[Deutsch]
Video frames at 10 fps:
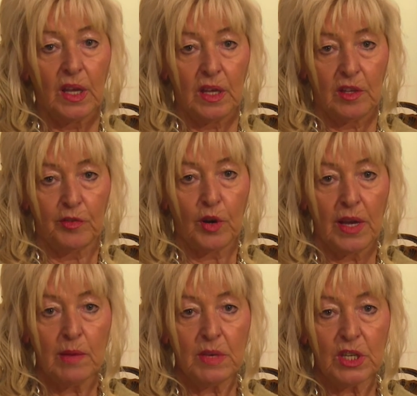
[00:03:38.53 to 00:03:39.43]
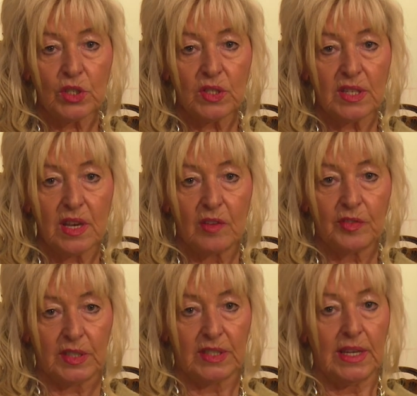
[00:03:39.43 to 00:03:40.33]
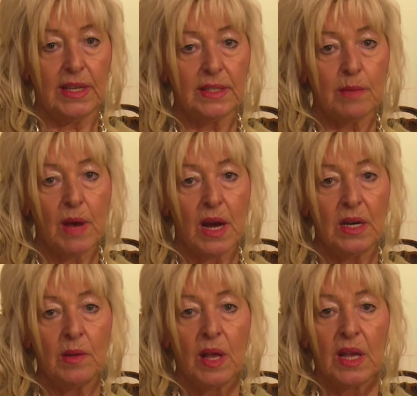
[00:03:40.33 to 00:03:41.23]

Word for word: Ich freue mich schon sehr auf das nächste Mal.